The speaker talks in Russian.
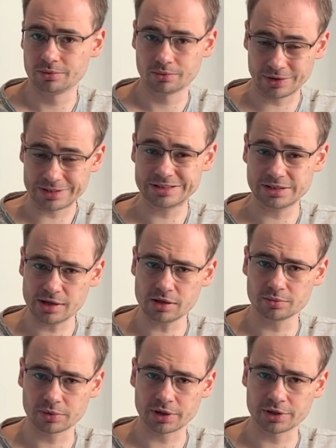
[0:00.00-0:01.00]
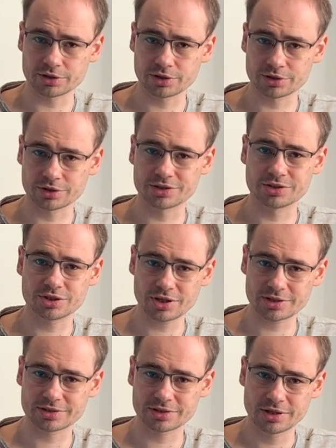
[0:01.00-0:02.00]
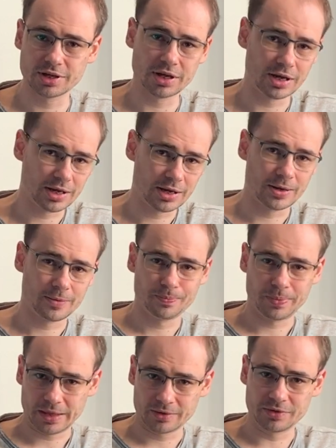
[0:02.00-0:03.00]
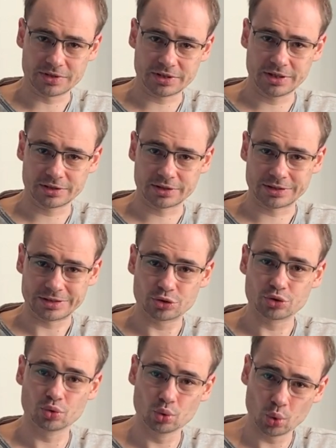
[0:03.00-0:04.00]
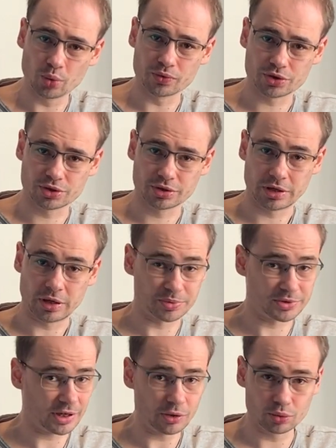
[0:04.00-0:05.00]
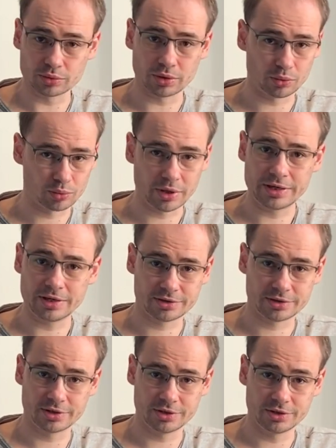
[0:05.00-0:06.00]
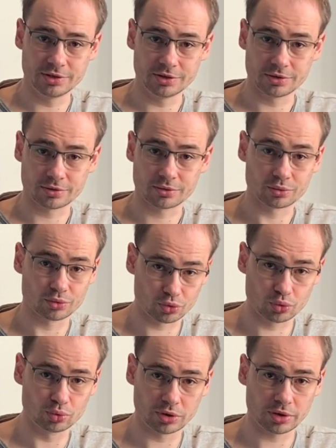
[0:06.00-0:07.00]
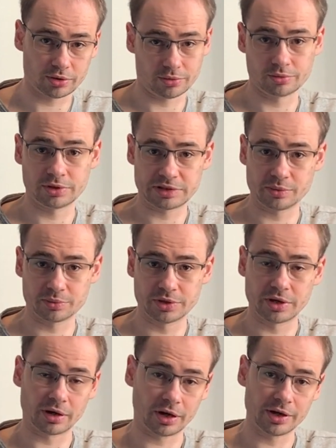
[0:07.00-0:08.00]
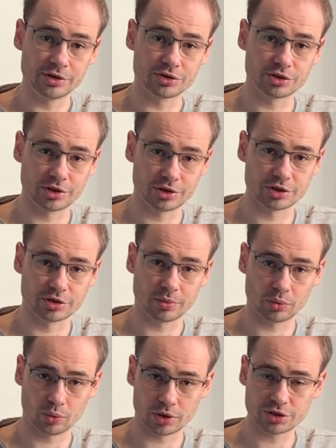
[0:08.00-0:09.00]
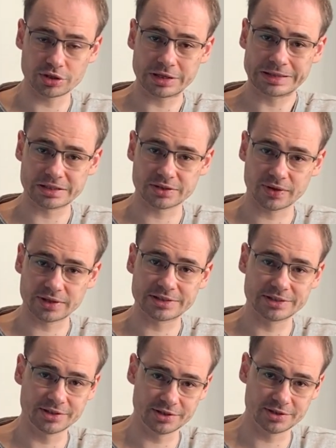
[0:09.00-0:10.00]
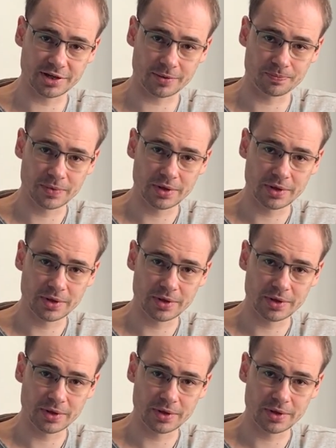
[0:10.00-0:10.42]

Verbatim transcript: вассалом, конечно же, сейчас весь этот чудовищный, абсолютно людоедский и жутко, на самом деле, архаичный режим Лукашенко назвать нельзя.